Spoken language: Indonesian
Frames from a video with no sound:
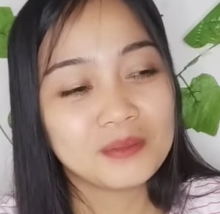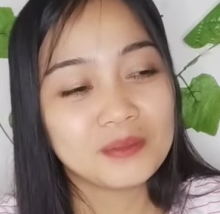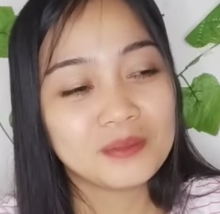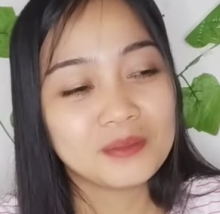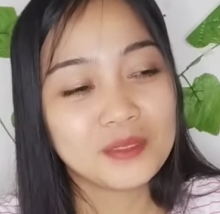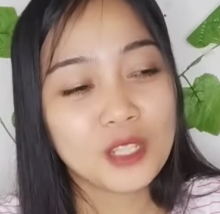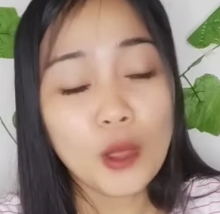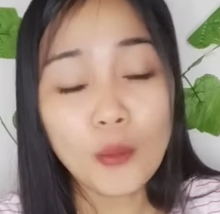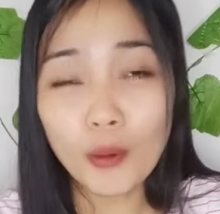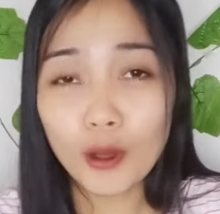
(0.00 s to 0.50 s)

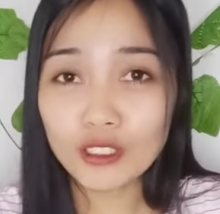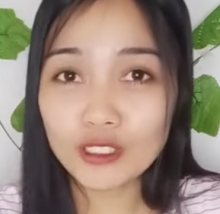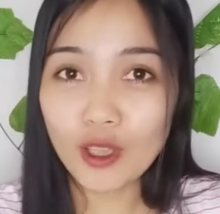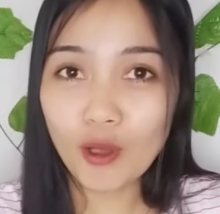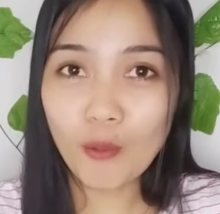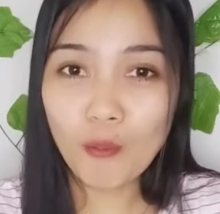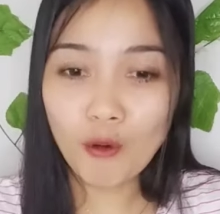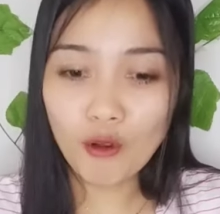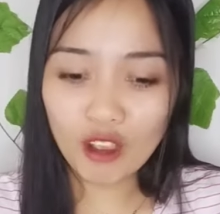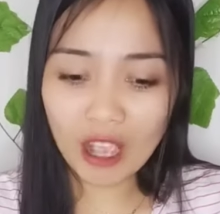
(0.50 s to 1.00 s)
lu
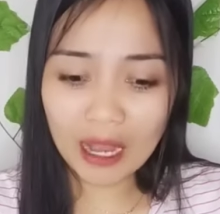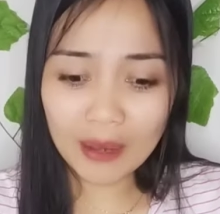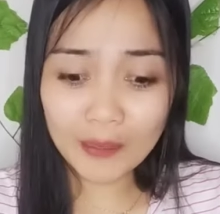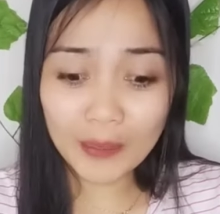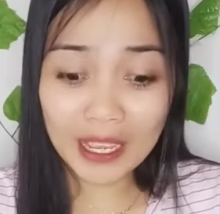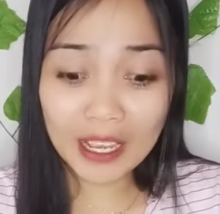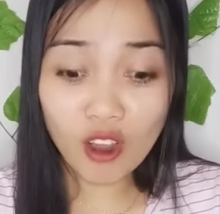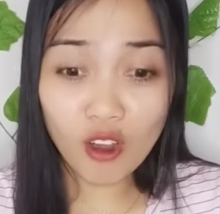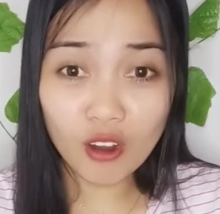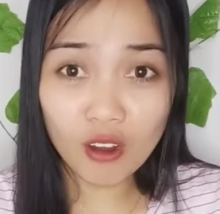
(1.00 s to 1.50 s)
posomu kan mek
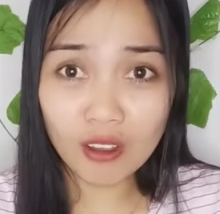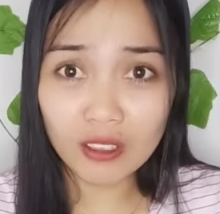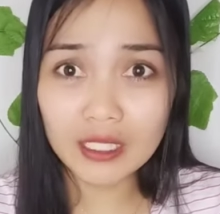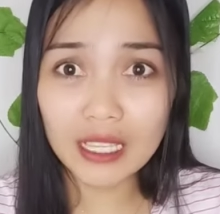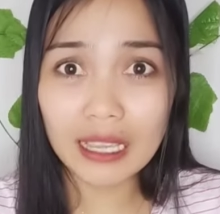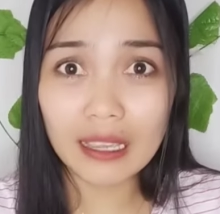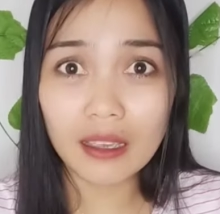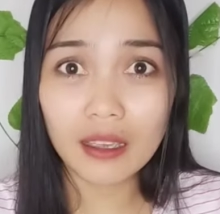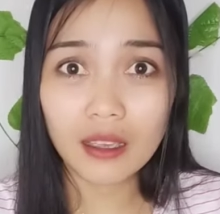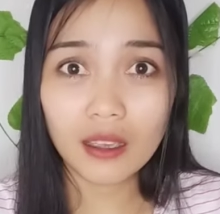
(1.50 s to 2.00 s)
ngono
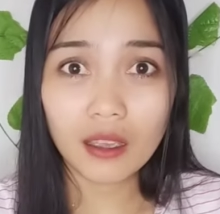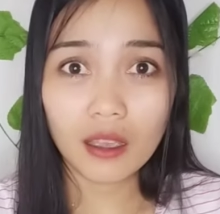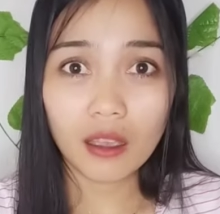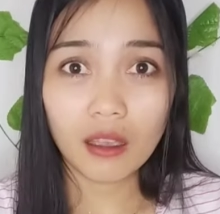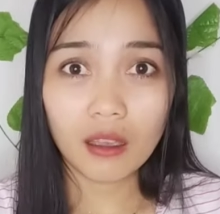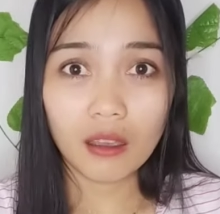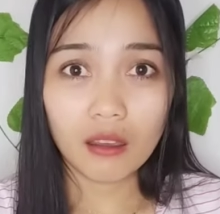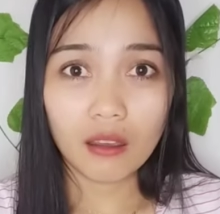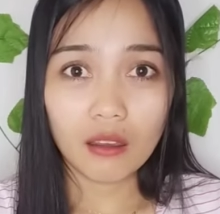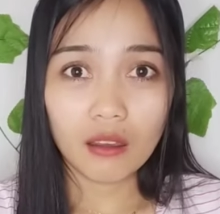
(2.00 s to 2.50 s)
sih
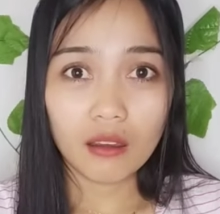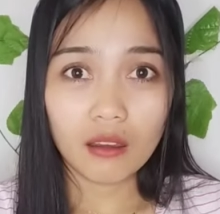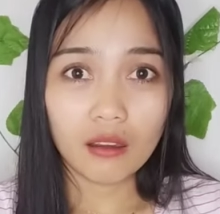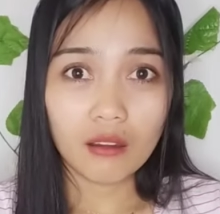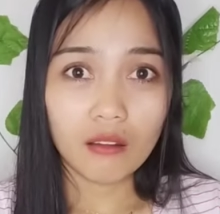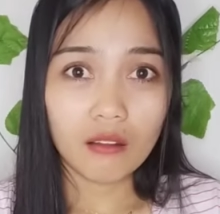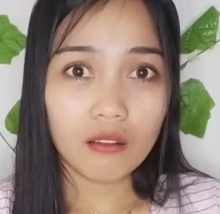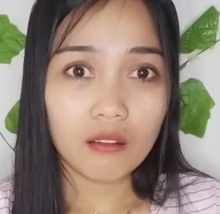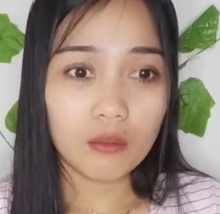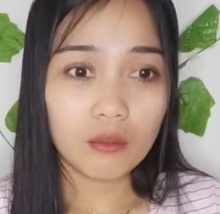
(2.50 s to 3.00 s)

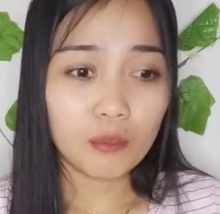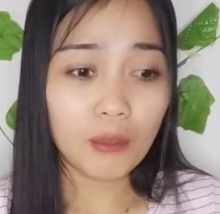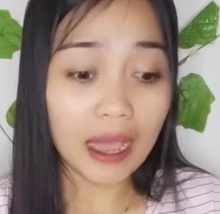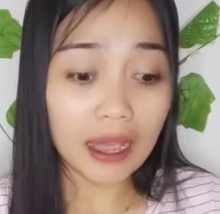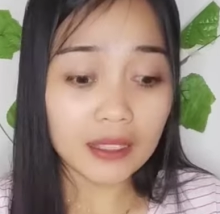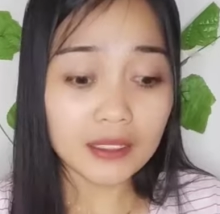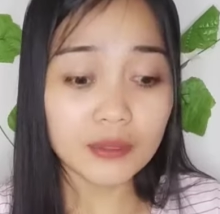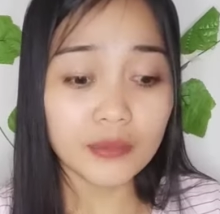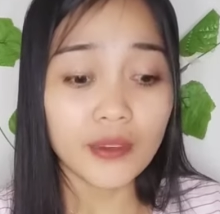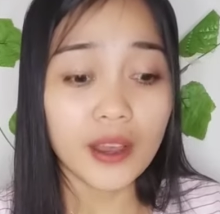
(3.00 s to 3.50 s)

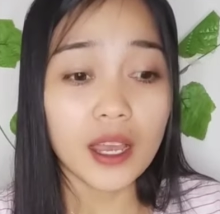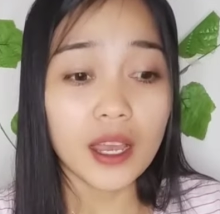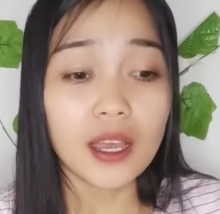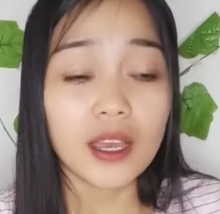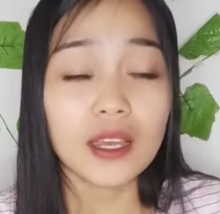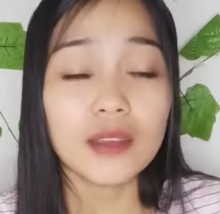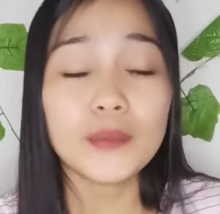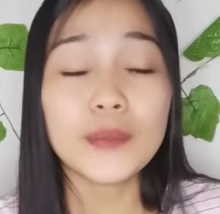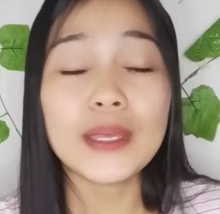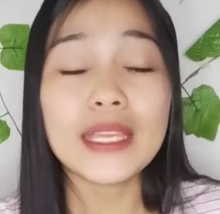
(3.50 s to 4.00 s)
maaf
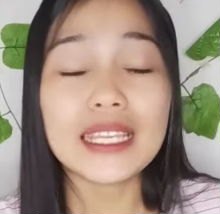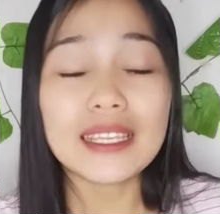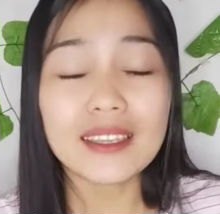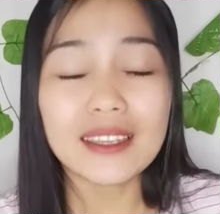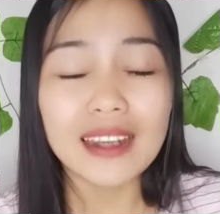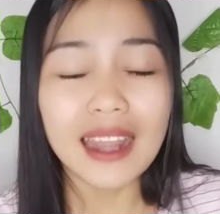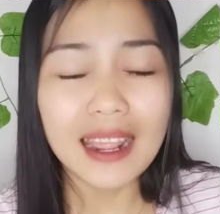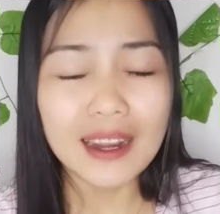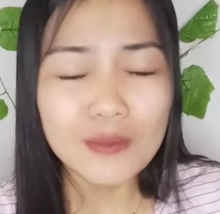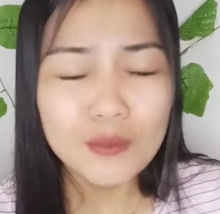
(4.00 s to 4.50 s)

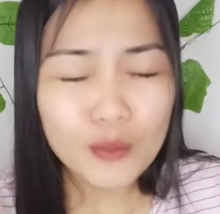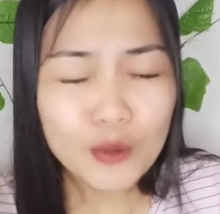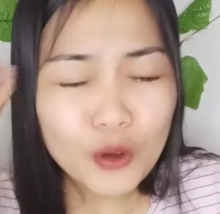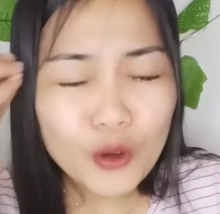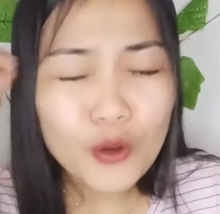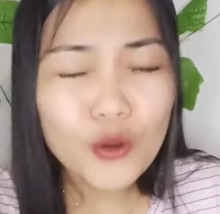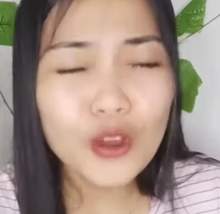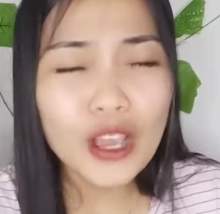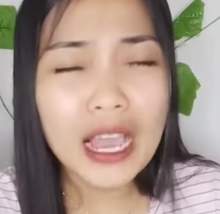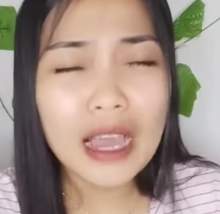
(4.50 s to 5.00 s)

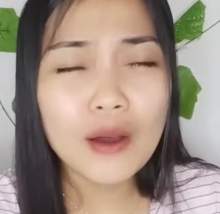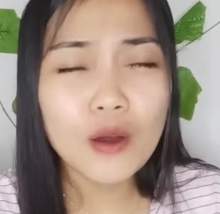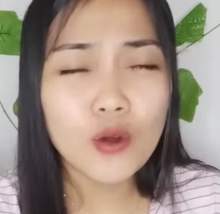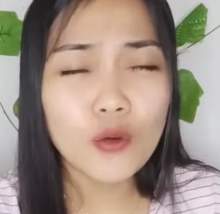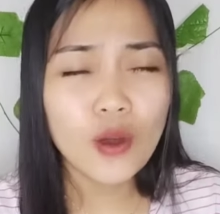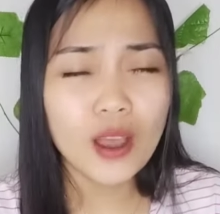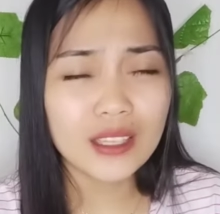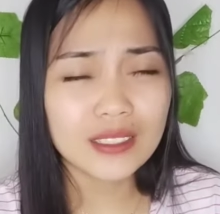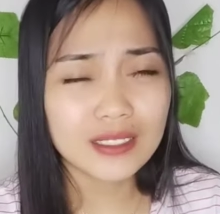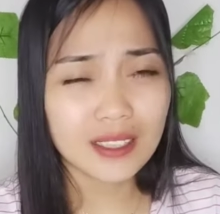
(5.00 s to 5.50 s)
pikiranmu nggak
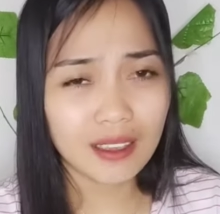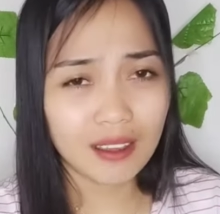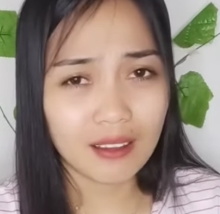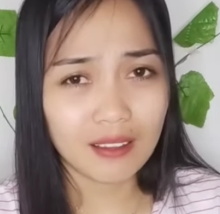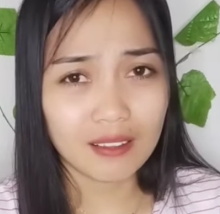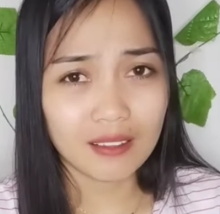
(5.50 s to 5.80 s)
puasa